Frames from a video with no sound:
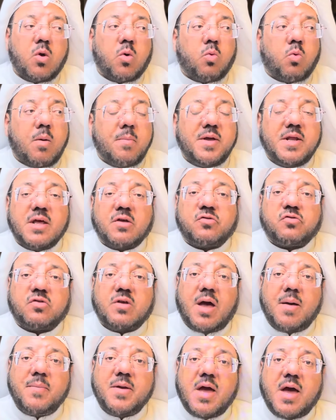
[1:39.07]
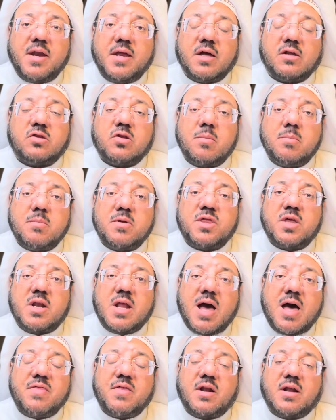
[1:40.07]
ومن الصعب أن يتم مثل
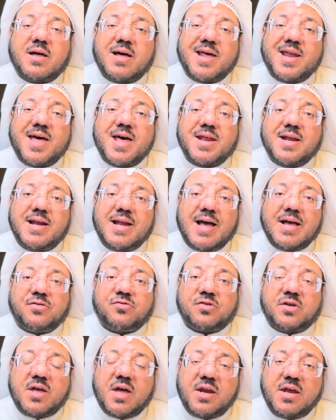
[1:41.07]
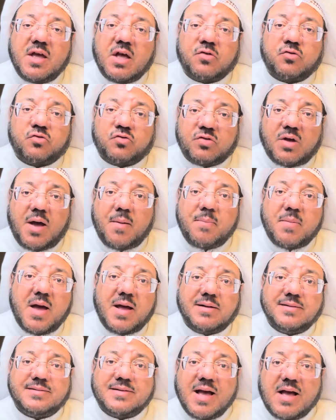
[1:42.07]
هذا القرار العسكري الصعب
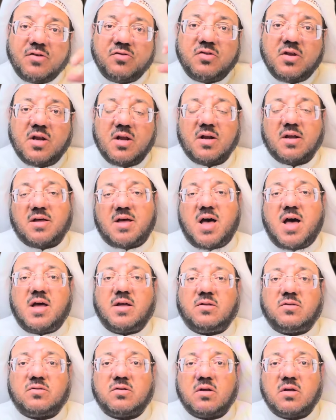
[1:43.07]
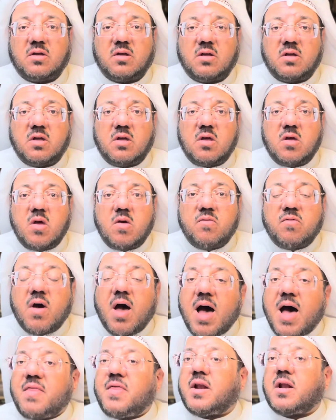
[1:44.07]
أن تعزل القائد
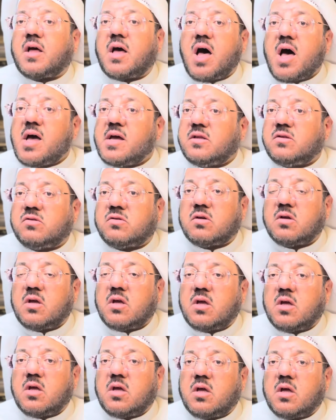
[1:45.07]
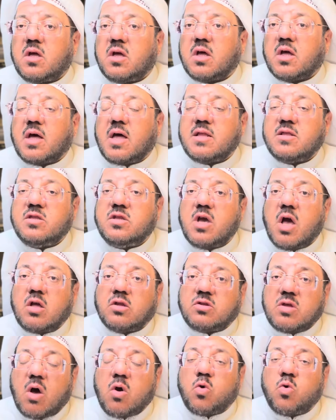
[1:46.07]
فهذا القائد قد
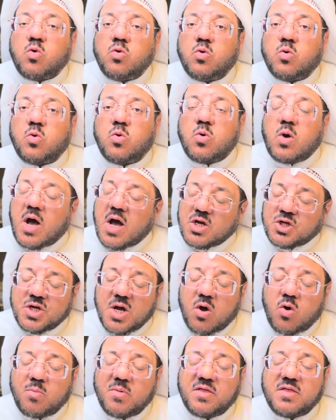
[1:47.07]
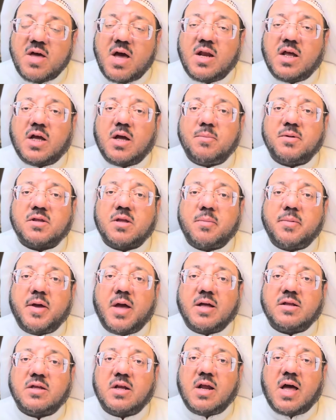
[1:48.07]
تأخذه حاشاه من ذلك
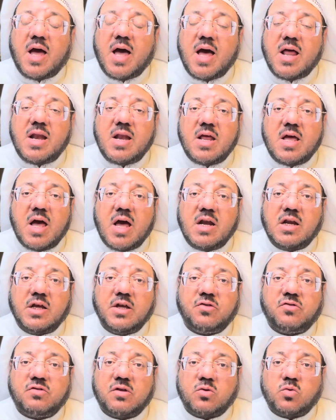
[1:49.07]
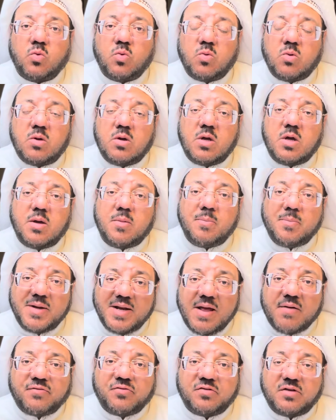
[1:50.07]
بطبيعة الحال العزة
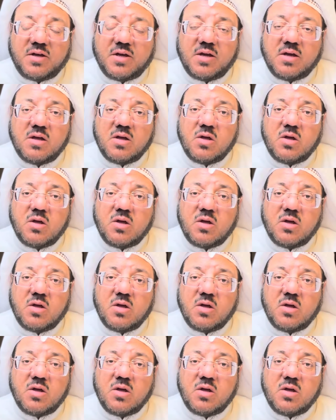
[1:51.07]
بنفسه